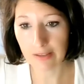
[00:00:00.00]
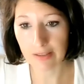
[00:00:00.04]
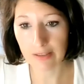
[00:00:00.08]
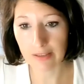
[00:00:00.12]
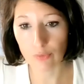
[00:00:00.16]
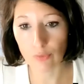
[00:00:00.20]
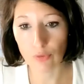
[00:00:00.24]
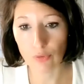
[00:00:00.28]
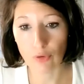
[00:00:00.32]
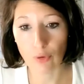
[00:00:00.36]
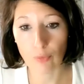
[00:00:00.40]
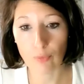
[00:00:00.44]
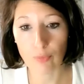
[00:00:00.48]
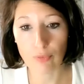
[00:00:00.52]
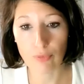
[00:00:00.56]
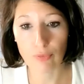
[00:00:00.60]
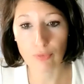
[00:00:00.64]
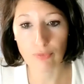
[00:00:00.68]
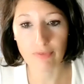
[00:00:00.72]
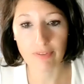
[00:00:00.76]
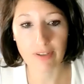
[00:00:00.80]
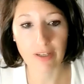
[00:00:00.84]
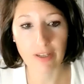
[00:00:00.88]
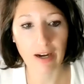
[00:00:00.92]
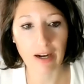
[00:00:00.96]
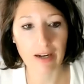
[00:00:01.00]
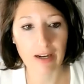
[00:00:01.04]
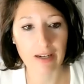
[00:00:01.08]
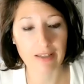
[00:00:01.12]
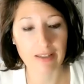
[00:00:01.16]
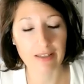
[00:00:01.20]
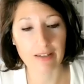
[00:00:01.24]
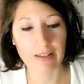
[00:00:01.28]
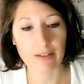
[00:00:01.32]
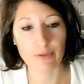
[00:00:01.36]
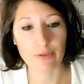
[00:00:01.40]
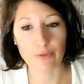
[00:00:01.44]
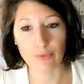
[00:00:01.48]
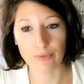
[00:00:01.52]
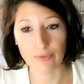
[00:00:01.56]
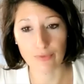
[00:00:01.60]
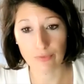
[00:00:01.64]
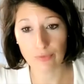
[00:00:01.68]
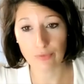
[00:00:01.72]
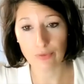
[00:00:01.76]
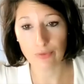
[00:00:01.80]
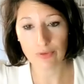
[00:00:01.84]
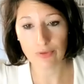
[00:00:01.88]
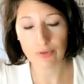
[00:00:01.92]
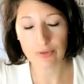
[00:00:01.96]
et d'autant plus virales qu'elles sont
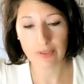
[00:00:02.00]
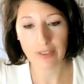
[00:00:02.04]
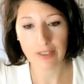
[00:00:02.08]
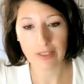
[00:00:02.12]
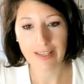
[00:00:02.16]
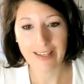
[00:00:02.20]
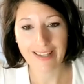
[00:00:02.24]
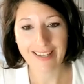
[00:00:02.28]
fausses,